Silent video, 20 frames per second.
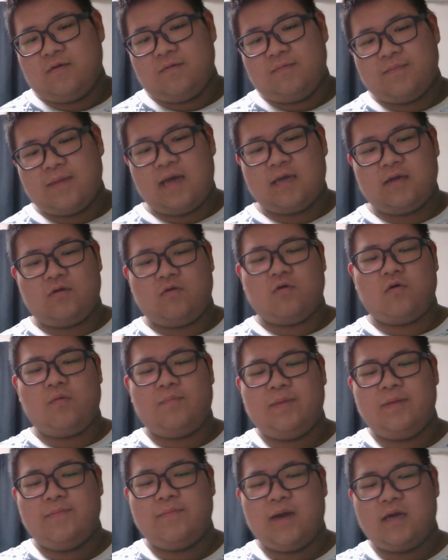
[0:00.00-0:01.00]
マイクをこう
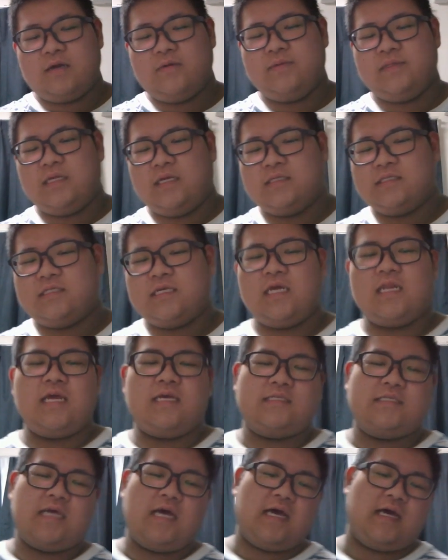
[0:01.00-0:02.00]
ピンマイクみたいにつけ
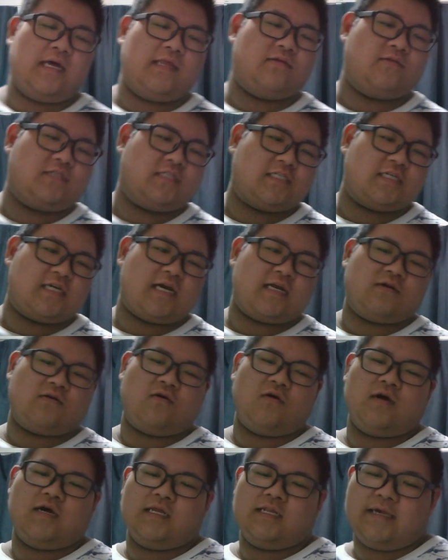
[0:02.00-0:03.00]
りゃさ、あの、しっかり
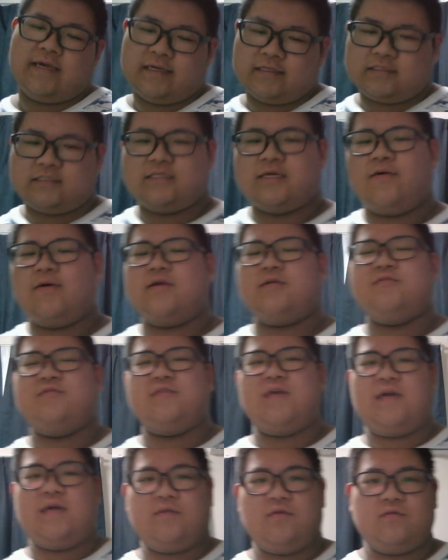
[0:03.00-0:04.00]
声がね、伝わるん
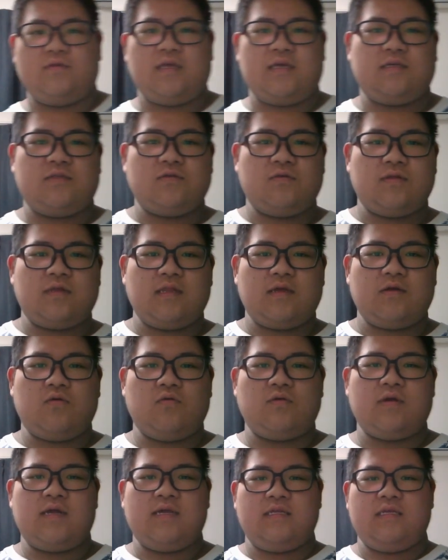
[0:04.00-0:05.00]
だけど、適当なね、
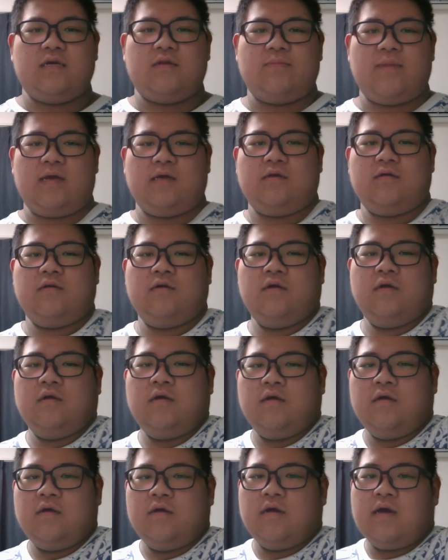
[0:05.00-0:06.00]
ここら辺にあるマイク。
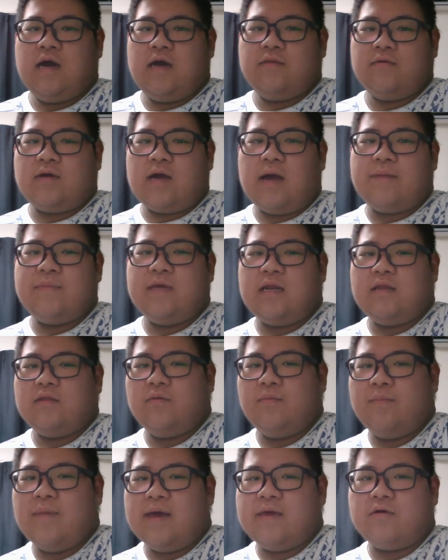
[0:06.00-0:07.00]
あの、カメラ
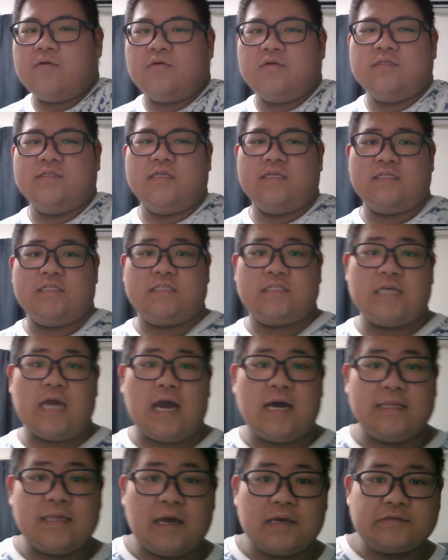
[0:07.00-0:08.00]
の真横にね、ちっ
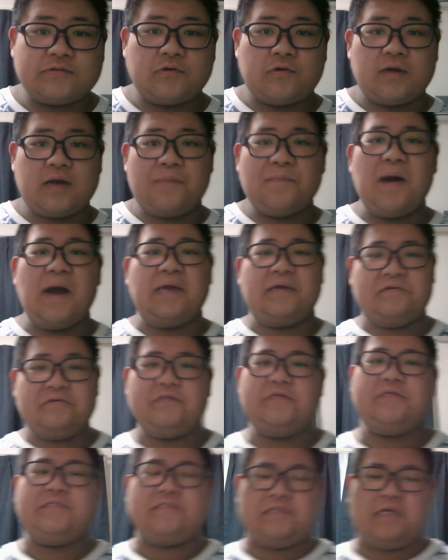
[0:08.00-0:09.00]
ちゃい穴、それがマイク
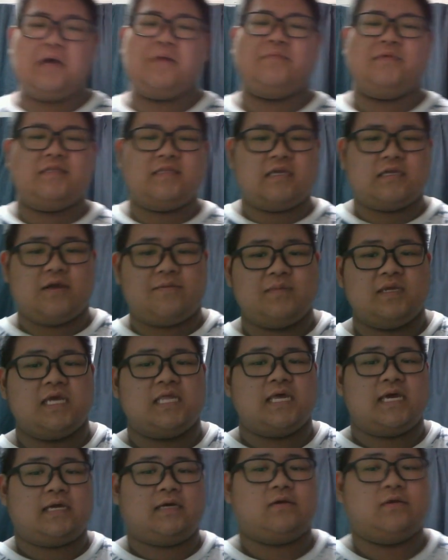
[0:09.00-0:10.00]
です。あ、みんなには見
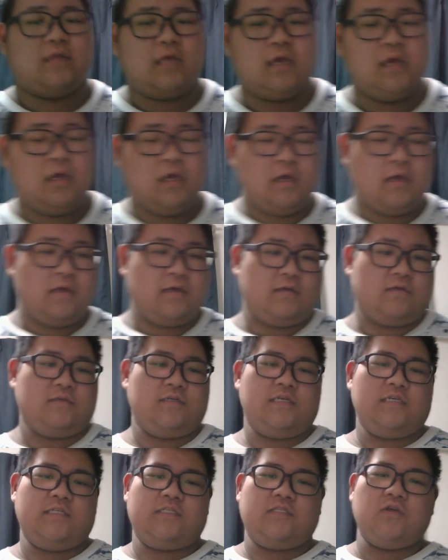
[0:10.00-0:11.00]
えないけどね。
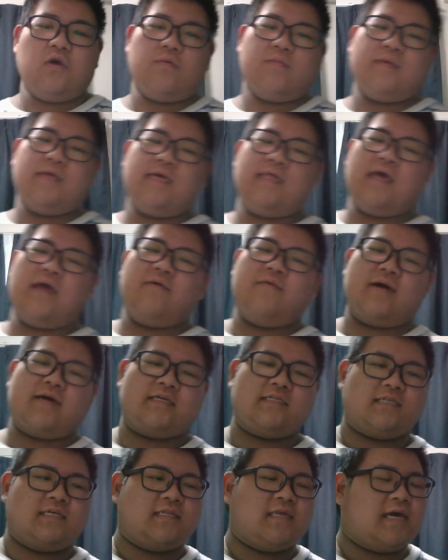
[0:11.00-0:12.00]
一生見えないわ
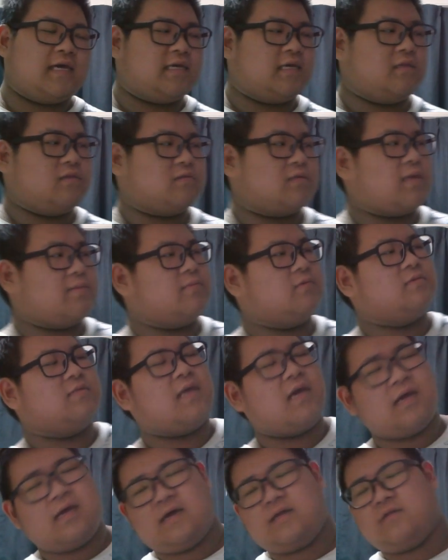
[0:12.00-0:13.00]
けじゃないけど、多分
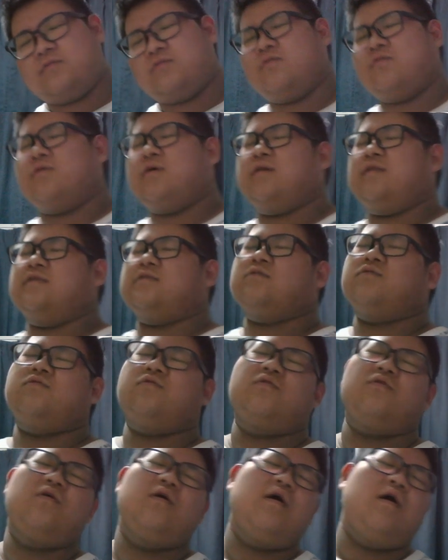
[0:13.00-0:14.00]
なんかの動画で、その、